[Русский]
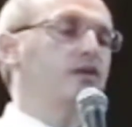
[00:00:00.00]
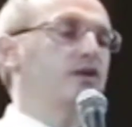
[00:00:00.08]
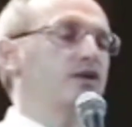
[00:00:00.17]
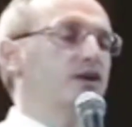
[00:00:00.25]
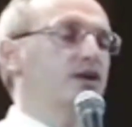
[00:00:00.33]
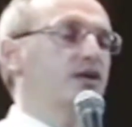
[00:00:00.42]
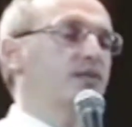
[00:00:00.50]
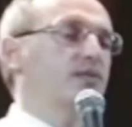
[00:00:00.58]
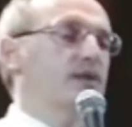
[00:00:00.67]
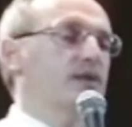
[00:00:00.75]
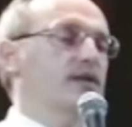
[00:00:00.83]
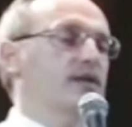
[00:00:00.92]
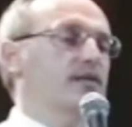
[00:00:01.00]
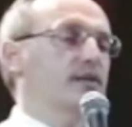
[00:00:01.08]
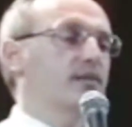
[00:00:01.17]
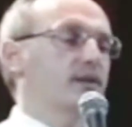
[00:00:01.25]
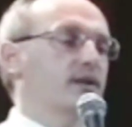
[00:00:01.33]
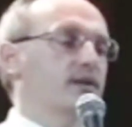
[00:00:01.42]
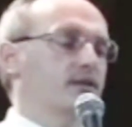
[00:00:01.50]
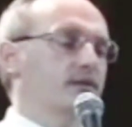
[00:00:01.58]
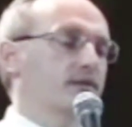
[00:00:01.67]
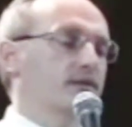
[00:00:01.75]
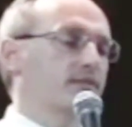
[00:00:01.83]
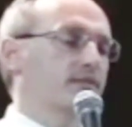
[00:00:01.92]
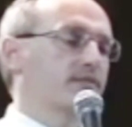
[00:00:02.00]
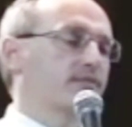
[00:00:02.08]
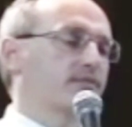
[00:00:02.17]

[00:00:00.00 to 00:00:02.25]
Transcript: женщина не выполняет свои обязанности.